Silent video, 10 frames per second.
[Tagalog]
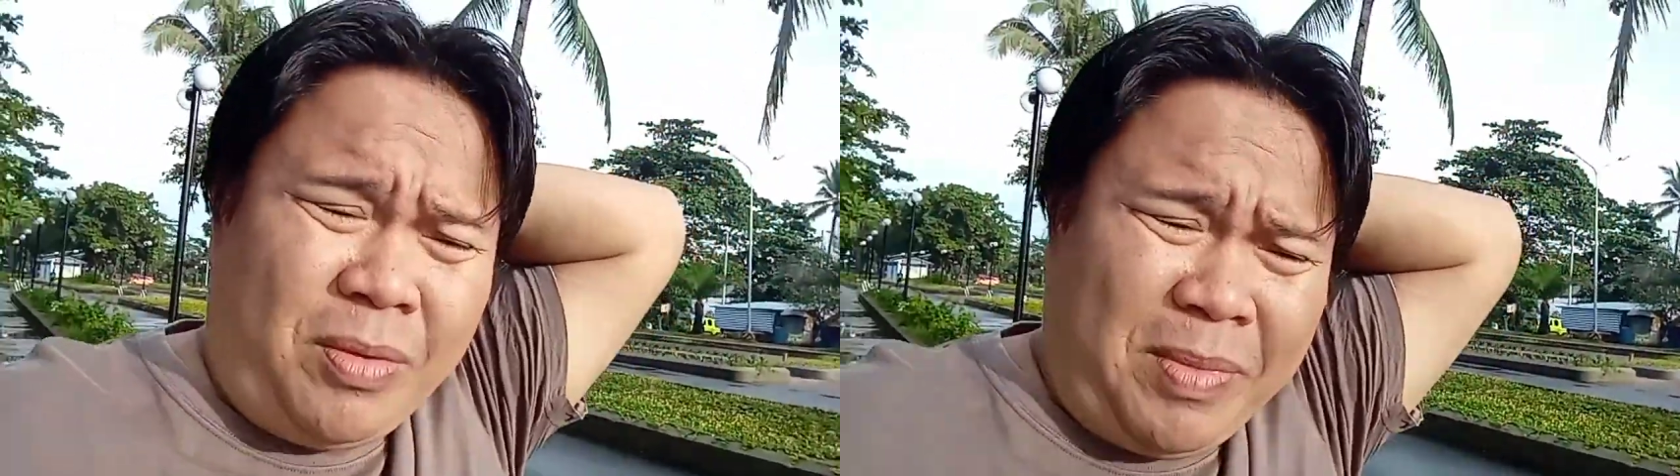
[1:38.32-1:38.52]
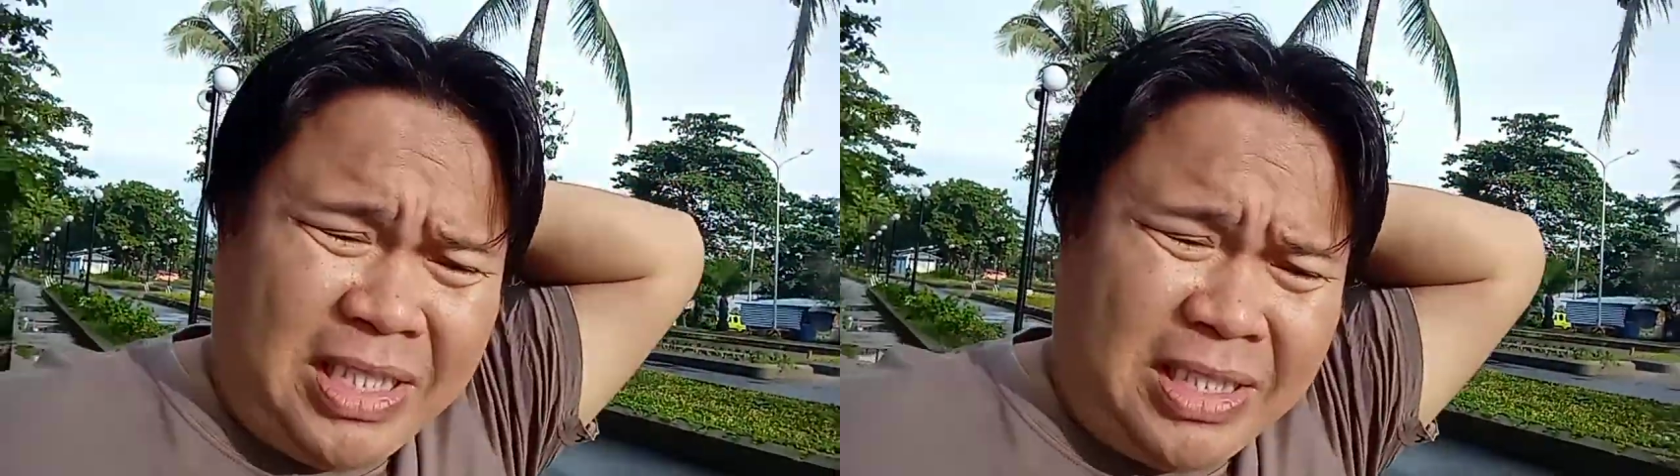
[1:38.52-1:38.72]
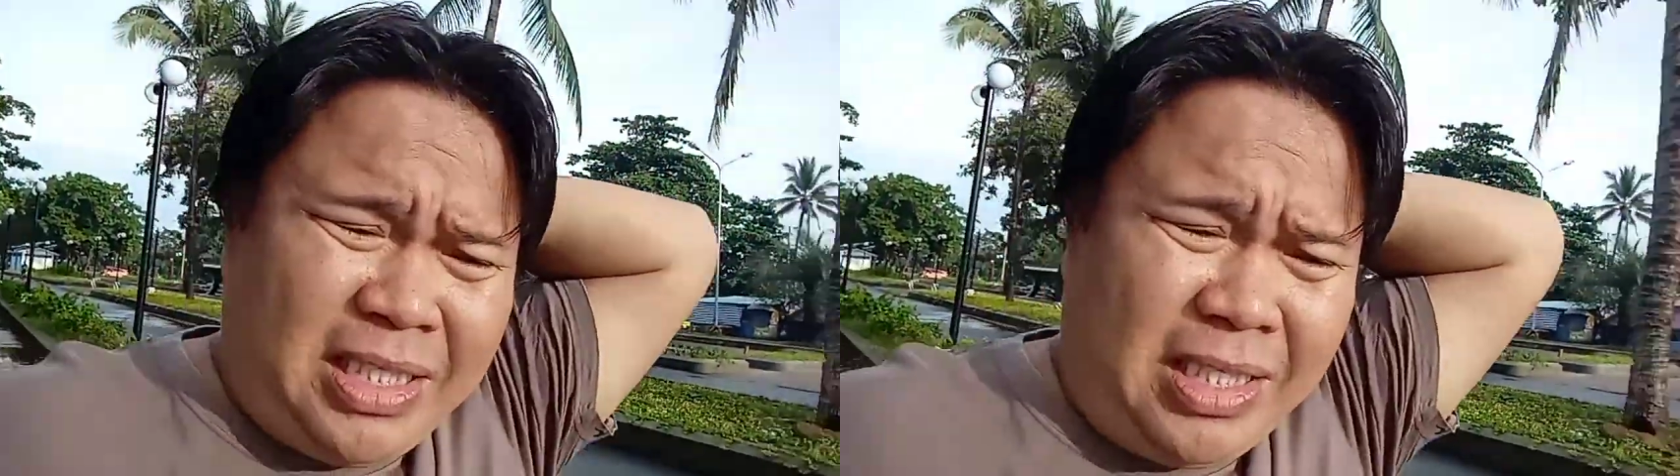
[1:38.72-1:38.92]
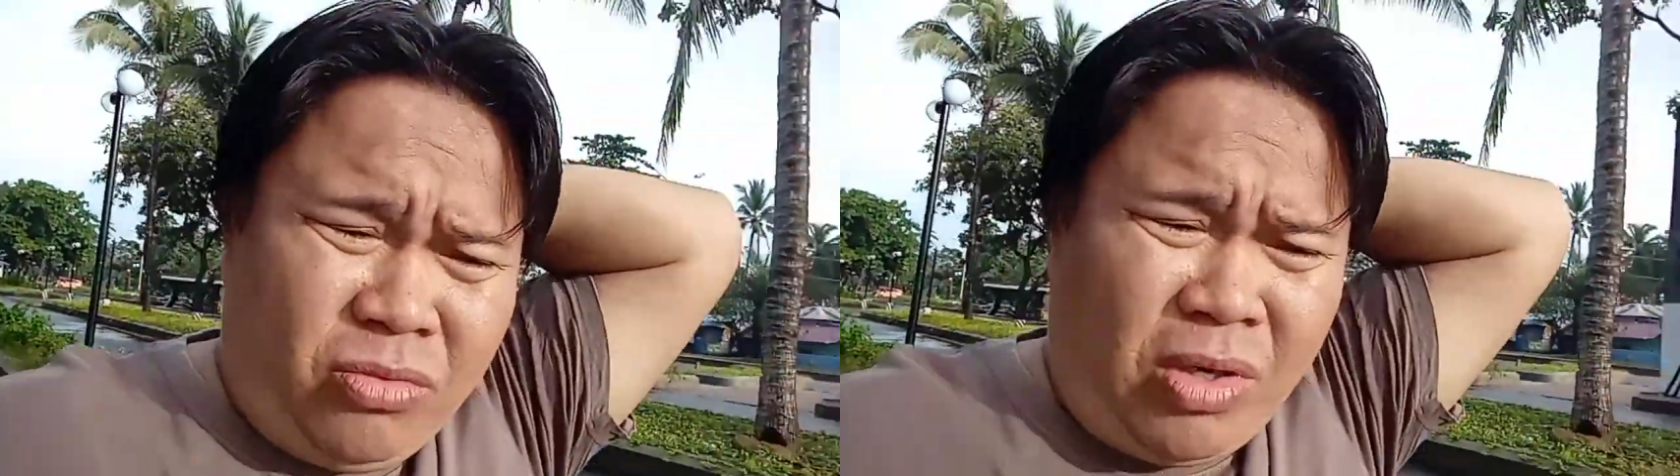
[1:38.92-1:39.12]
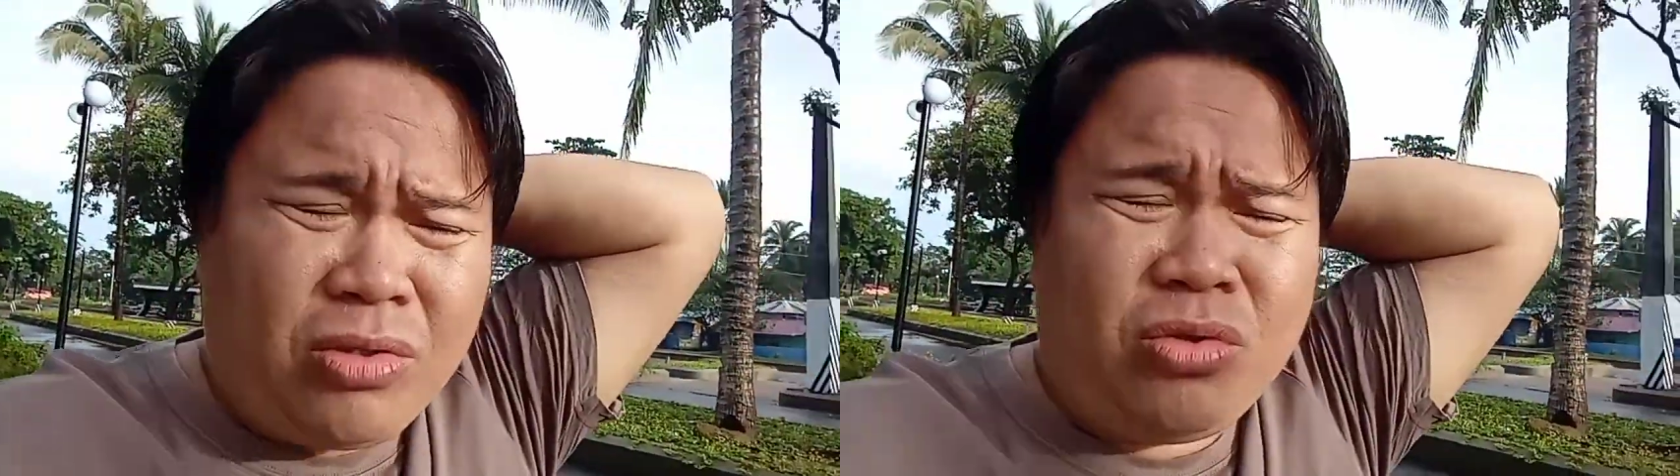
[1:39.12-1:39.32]
namatikdan
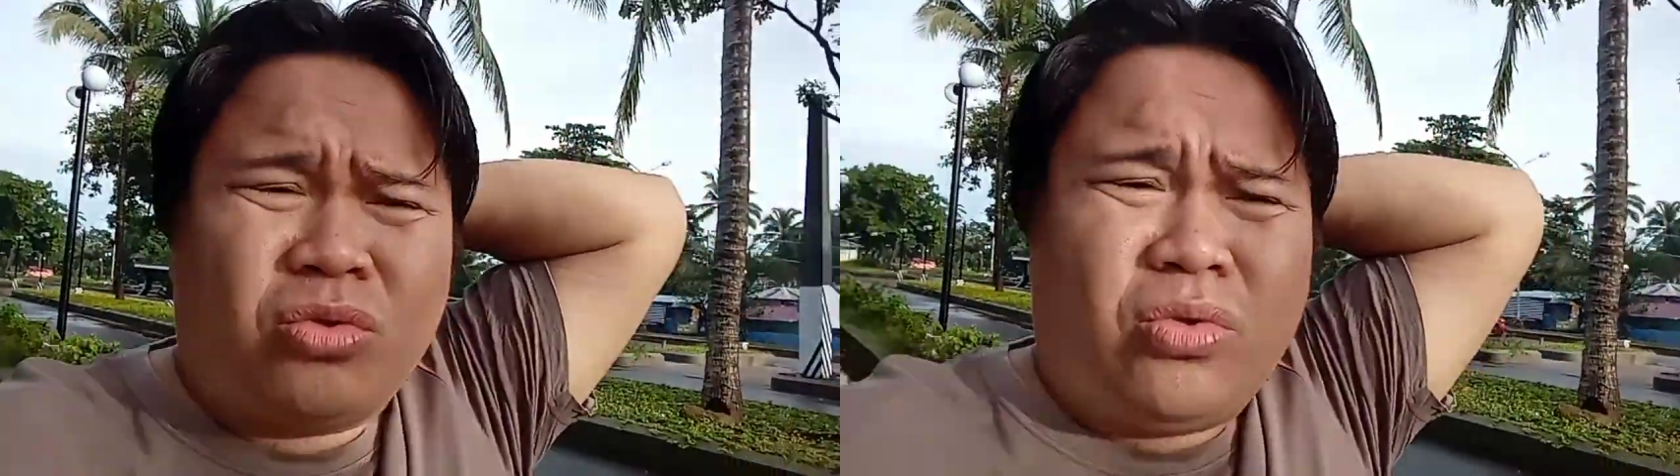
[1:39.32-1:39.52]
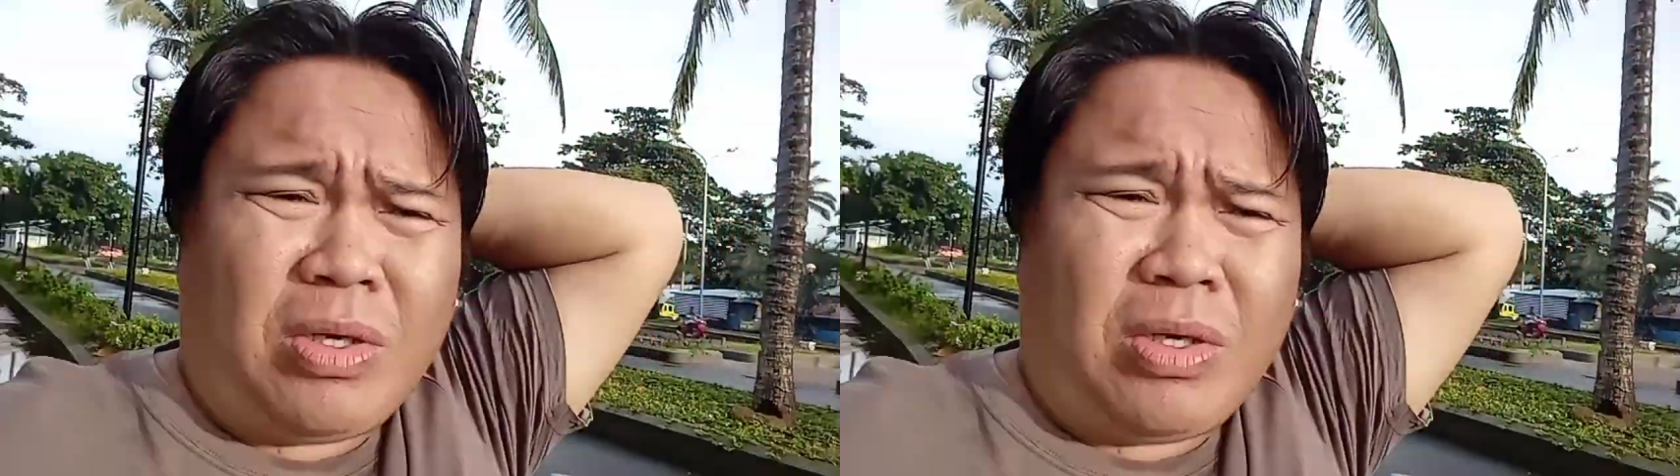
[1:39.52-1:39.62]
wa gud ko